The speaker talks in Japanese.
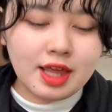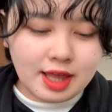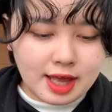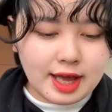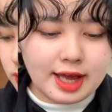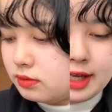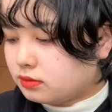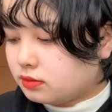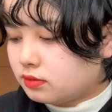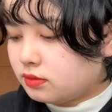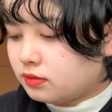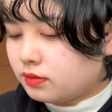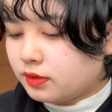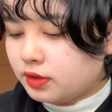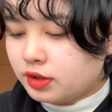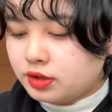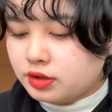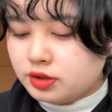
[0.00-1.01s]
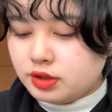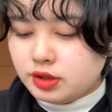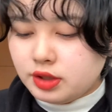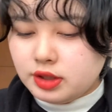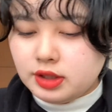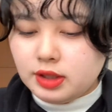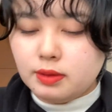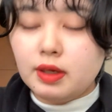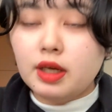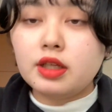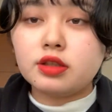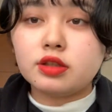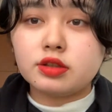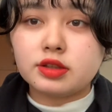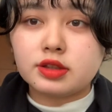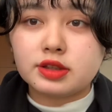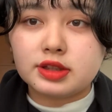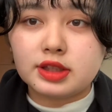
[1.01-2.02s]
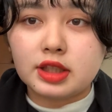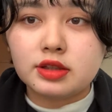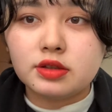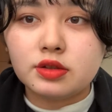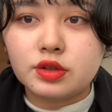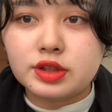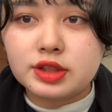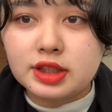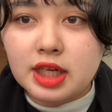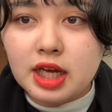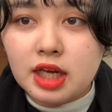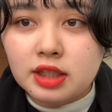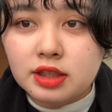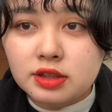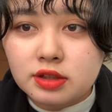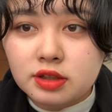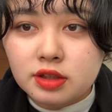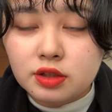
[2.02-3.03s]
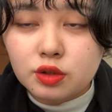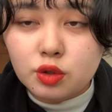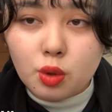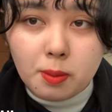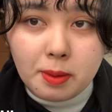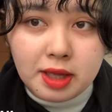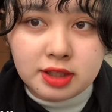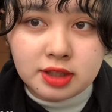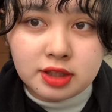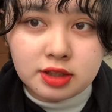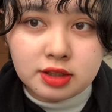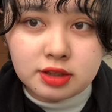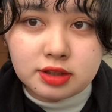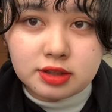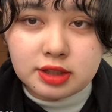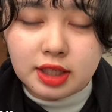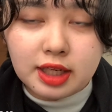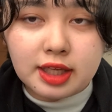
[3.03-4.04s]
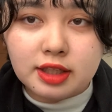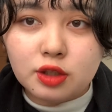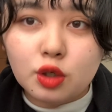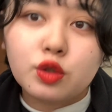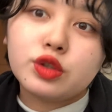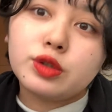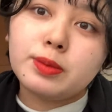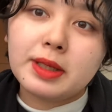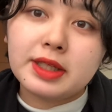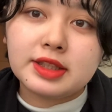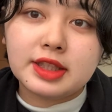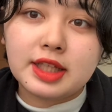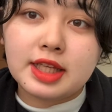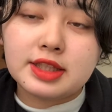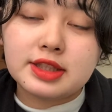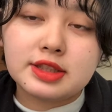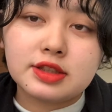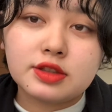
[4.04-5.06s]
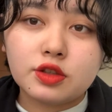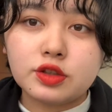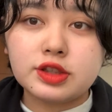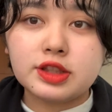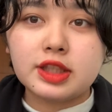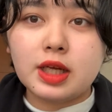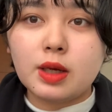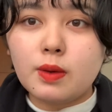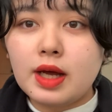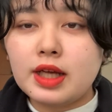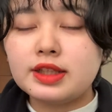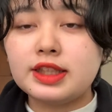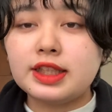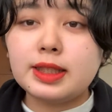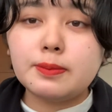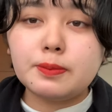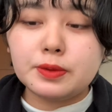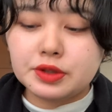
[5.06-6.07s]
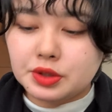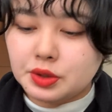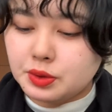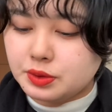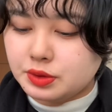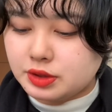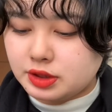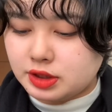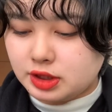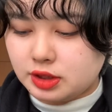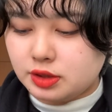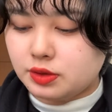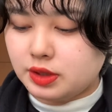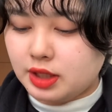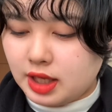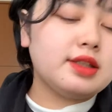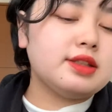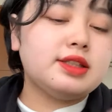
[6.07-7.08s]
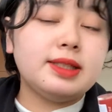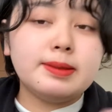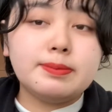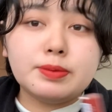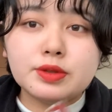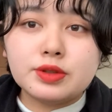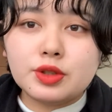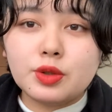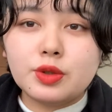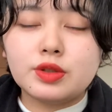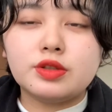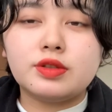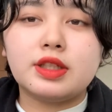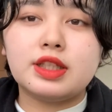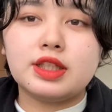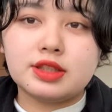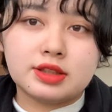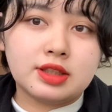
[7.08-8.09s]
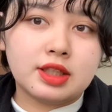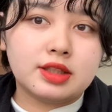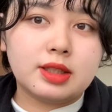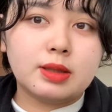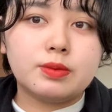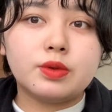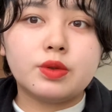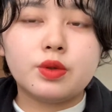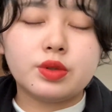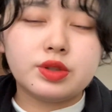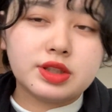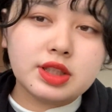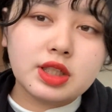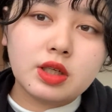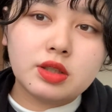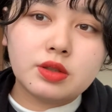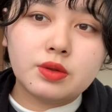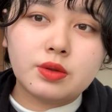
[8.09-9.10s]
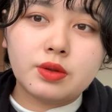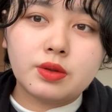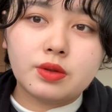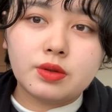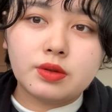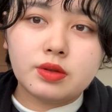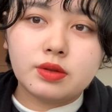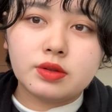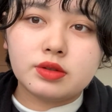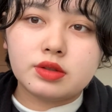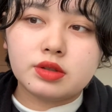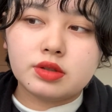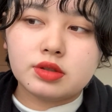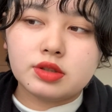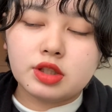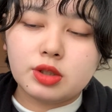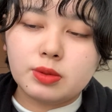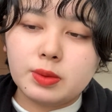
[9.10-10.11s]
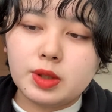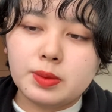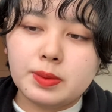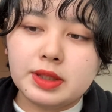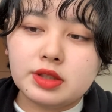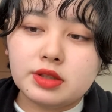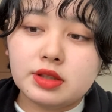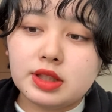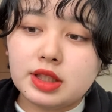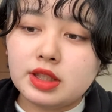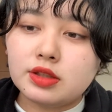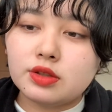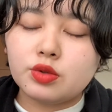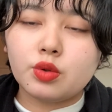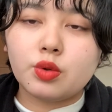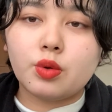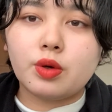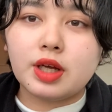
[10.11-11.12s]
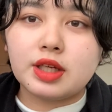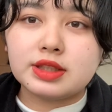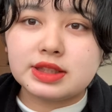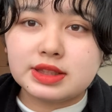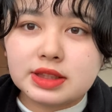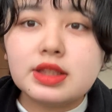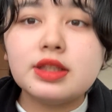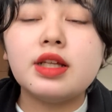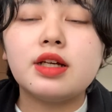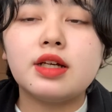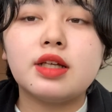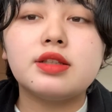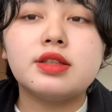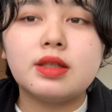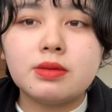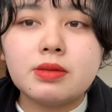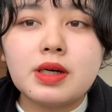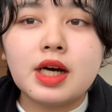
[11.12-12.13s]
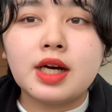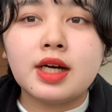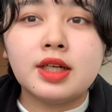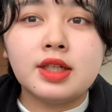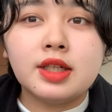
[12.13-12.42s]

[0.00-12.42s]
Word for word: はい続いてはこちら5番じゃない、6番です。こちらはディープソウルっていう色で、ディープソウルはですね、多分こちらのデルベルベットティントが好きな方は、